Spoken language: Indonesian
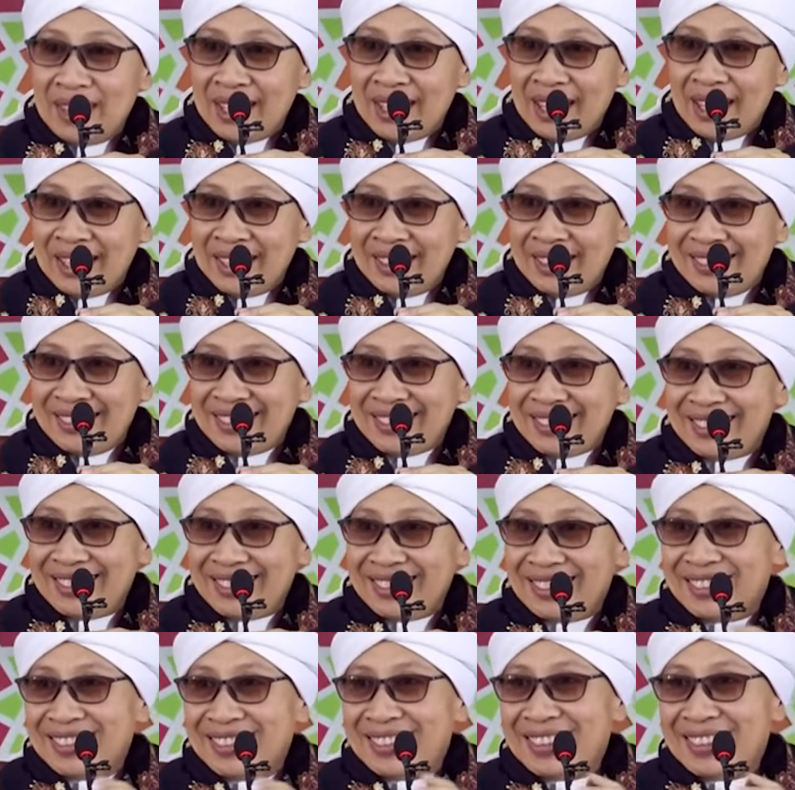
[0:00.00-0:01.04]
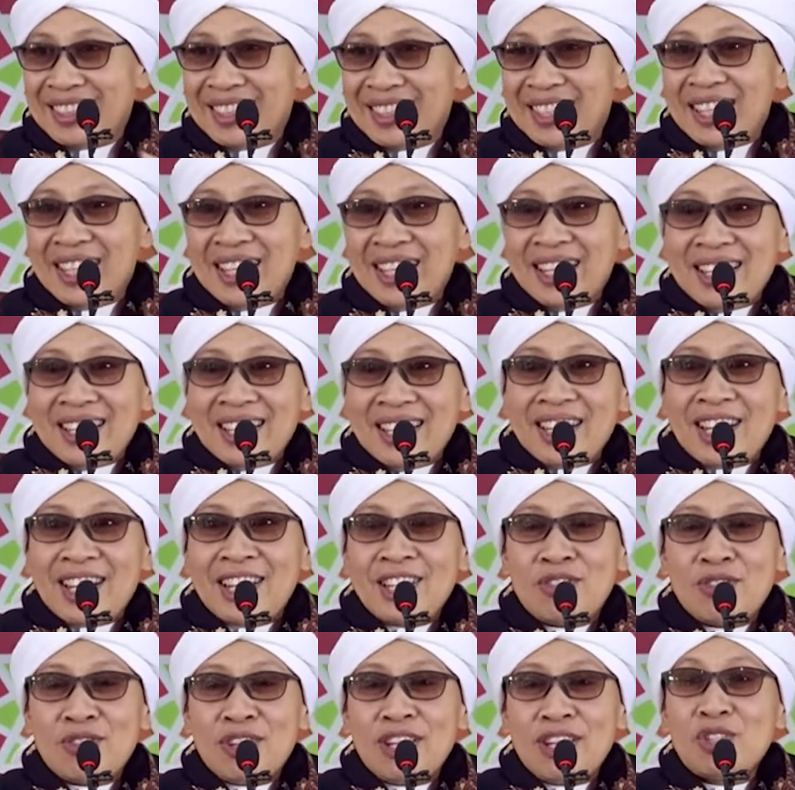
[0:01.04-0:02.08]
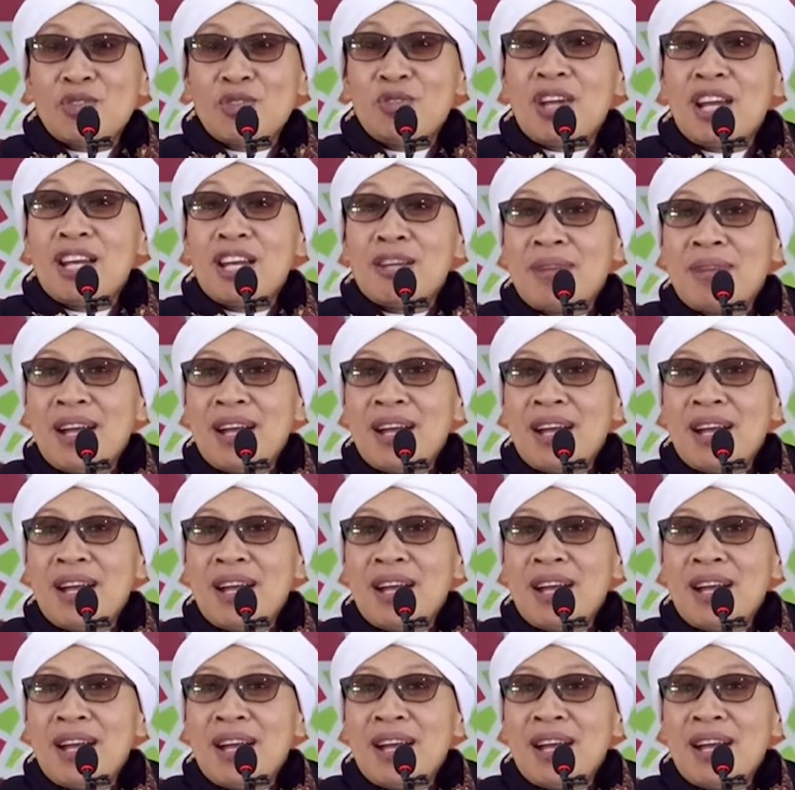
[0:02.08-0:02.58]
Ya kan? Kecuali sudah